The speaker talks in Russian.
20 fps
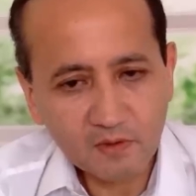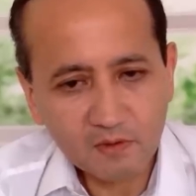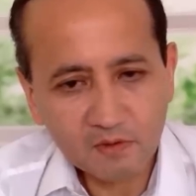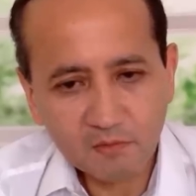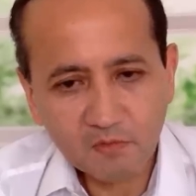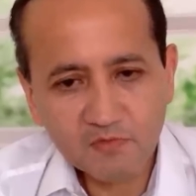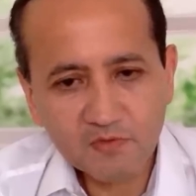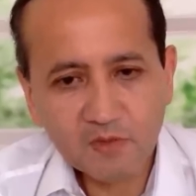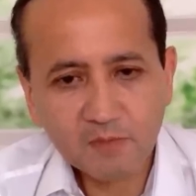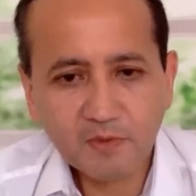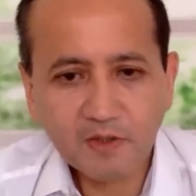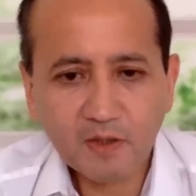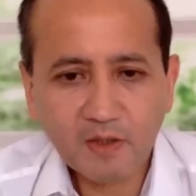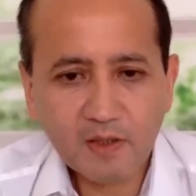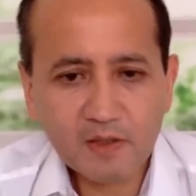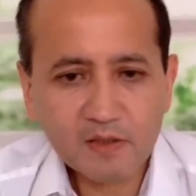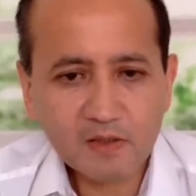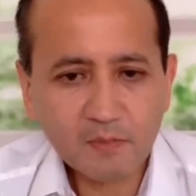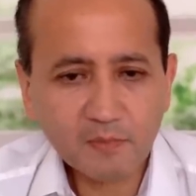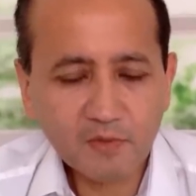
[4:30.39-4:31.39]
И мы все
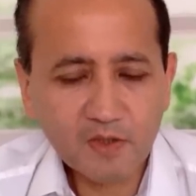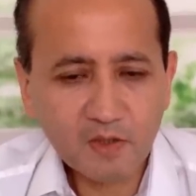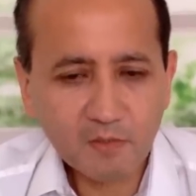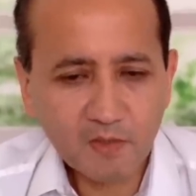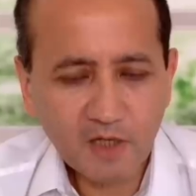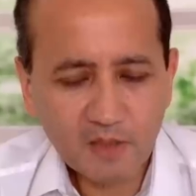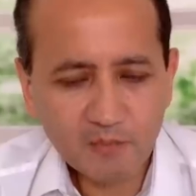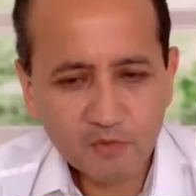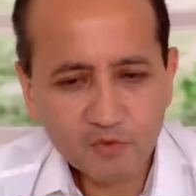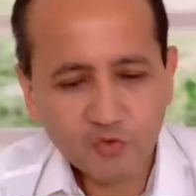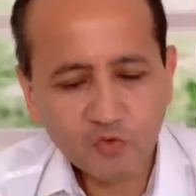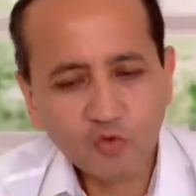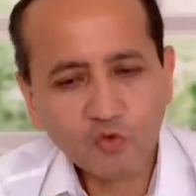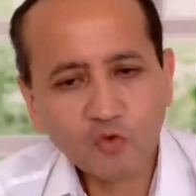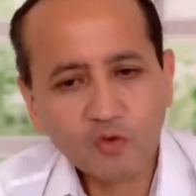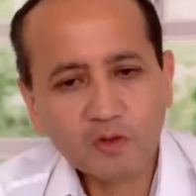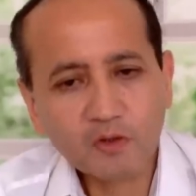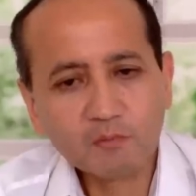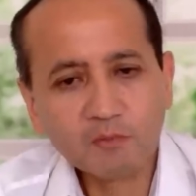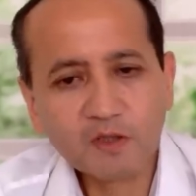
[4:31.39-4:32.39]
прекрасно понимаем, что
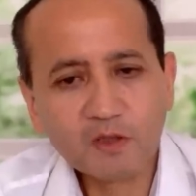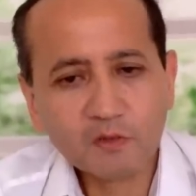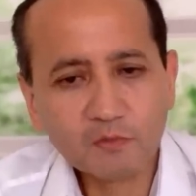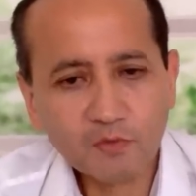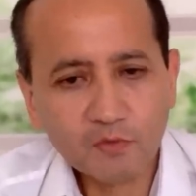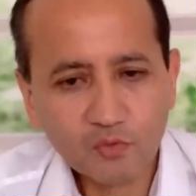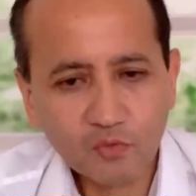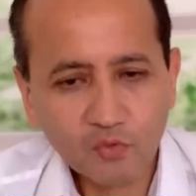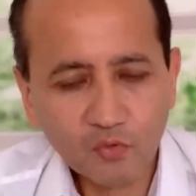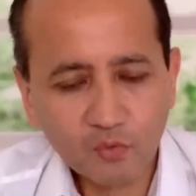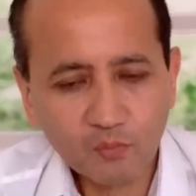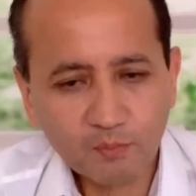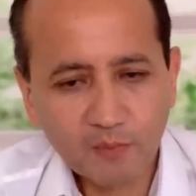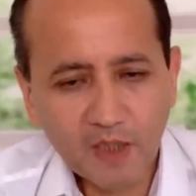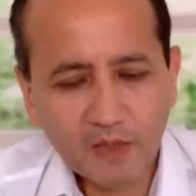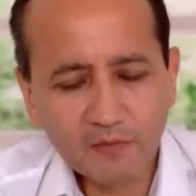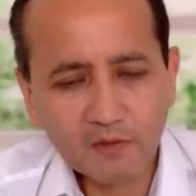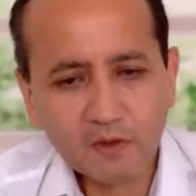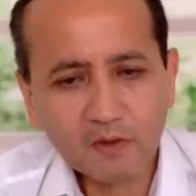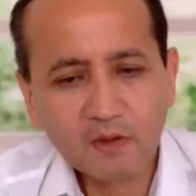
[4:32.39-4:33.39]
имел в виду
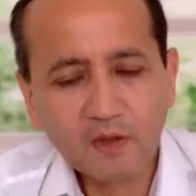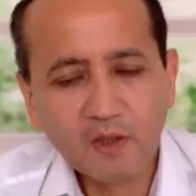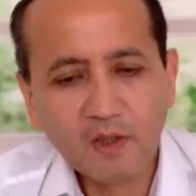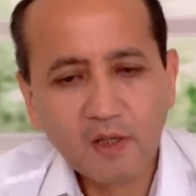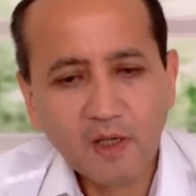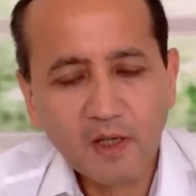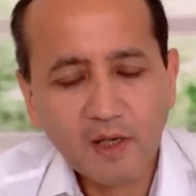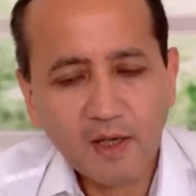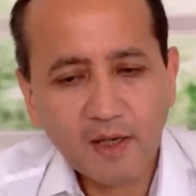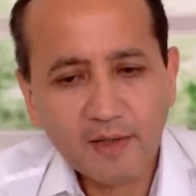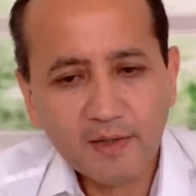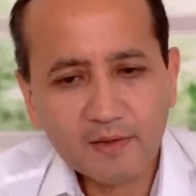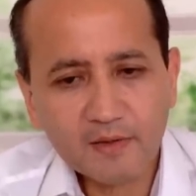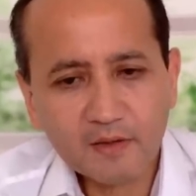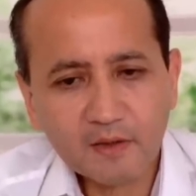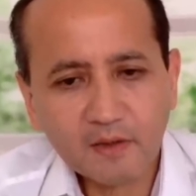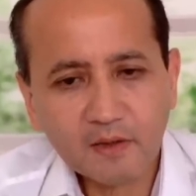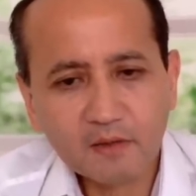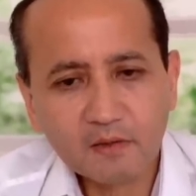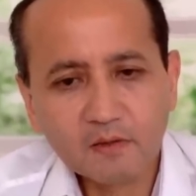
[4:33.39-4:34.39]
Павел, а
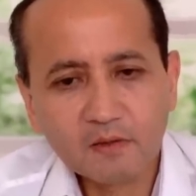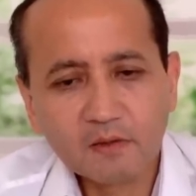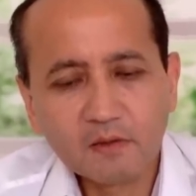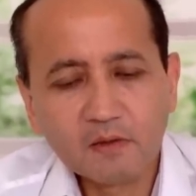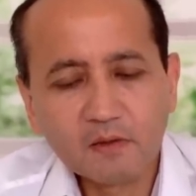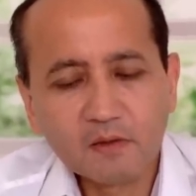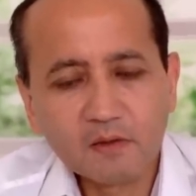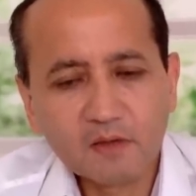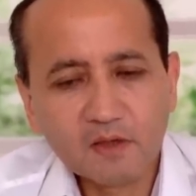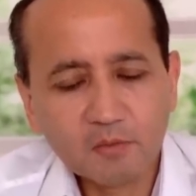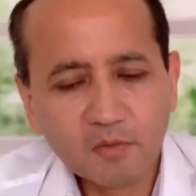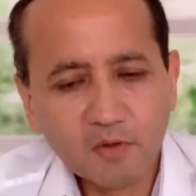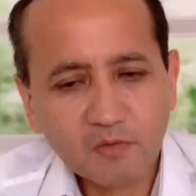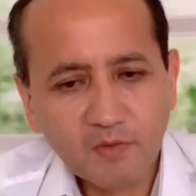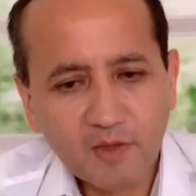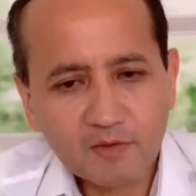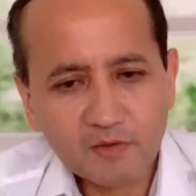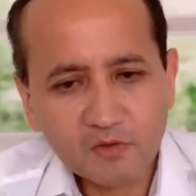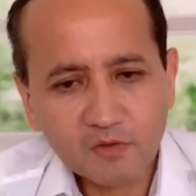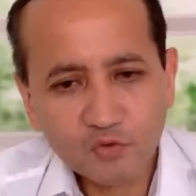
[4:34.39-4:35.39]
это
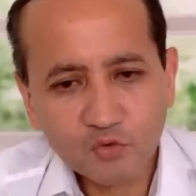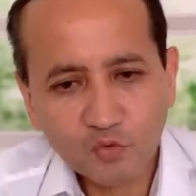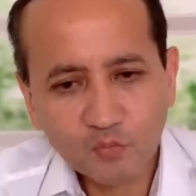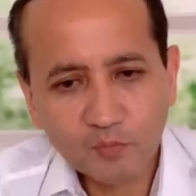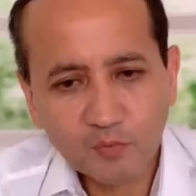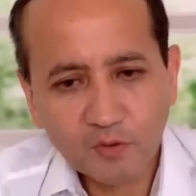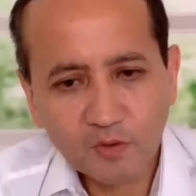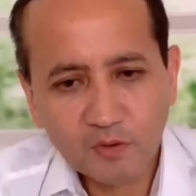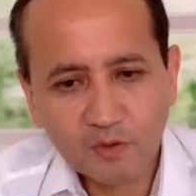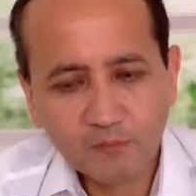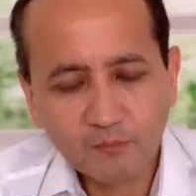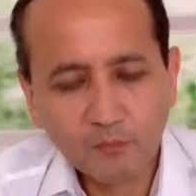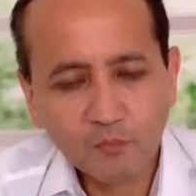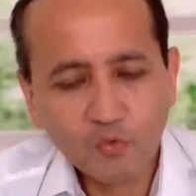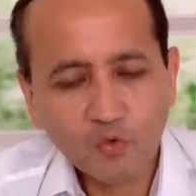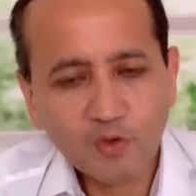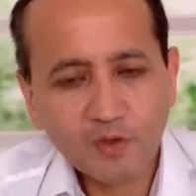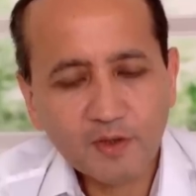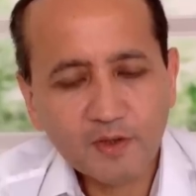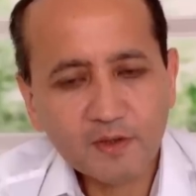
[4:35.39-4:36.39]
добиваться, чтобы
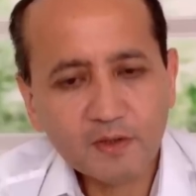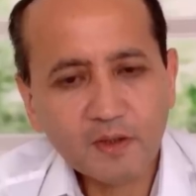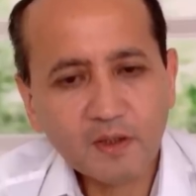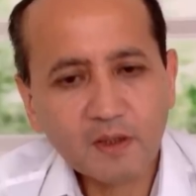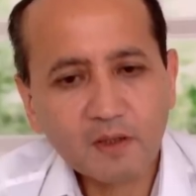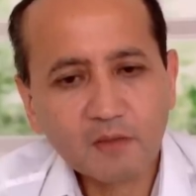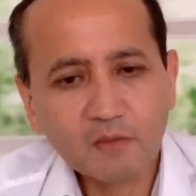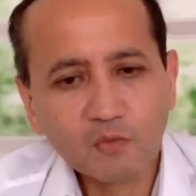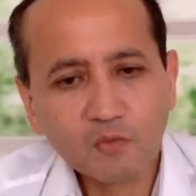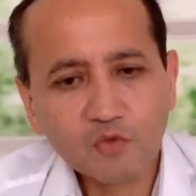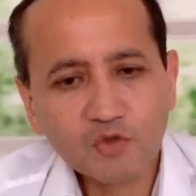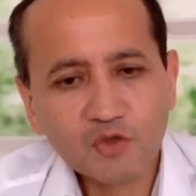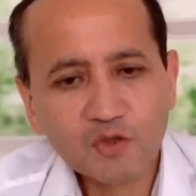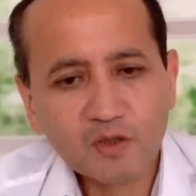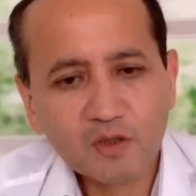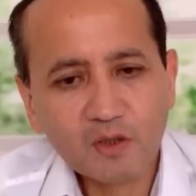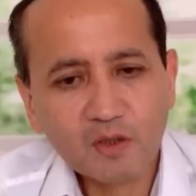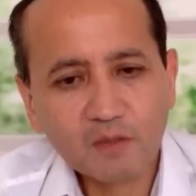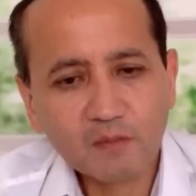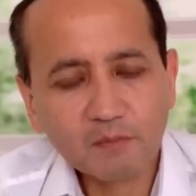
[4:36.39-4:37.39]
Украина
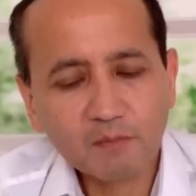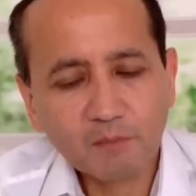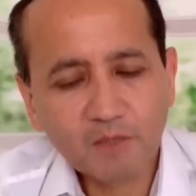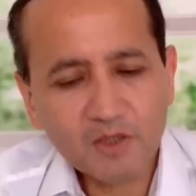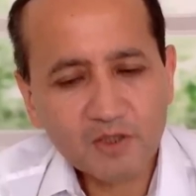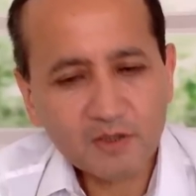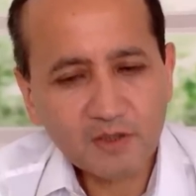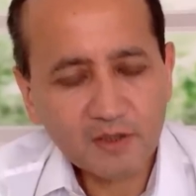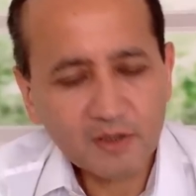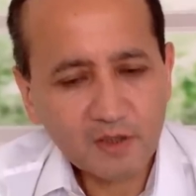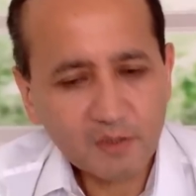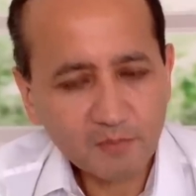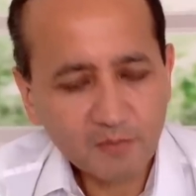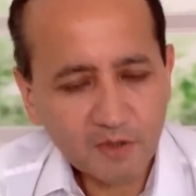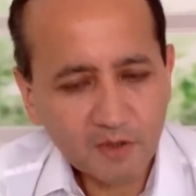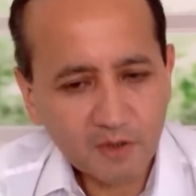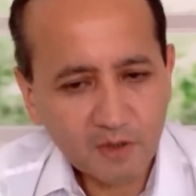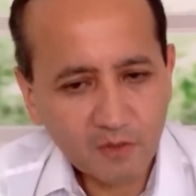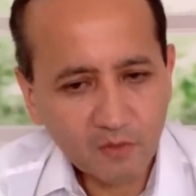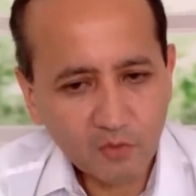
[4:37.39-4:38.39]
уже пошла на
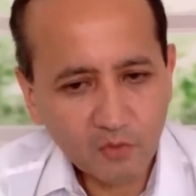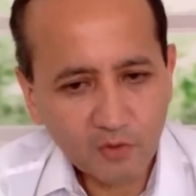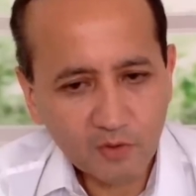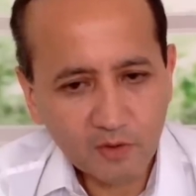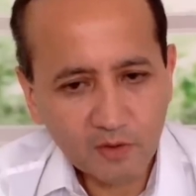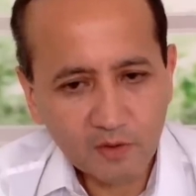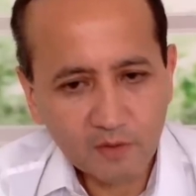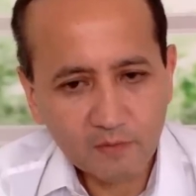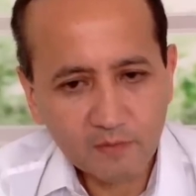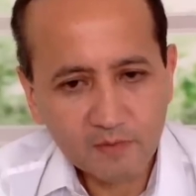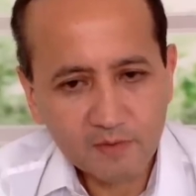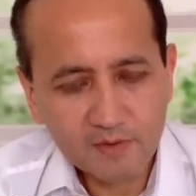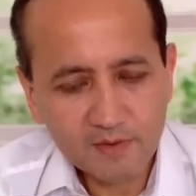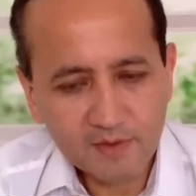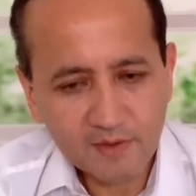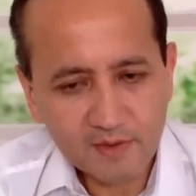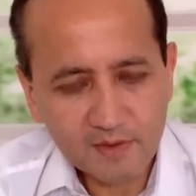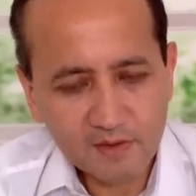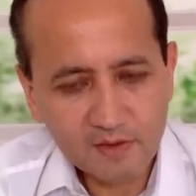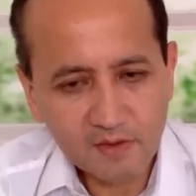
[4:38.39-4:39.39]
переговоры с
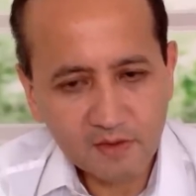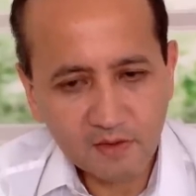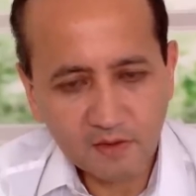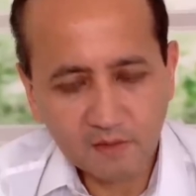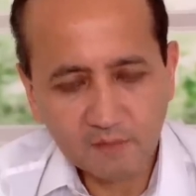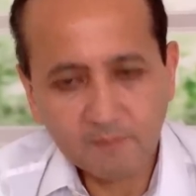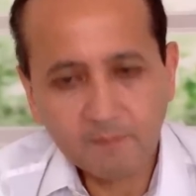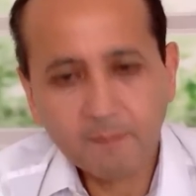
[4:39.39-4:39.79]
Россией.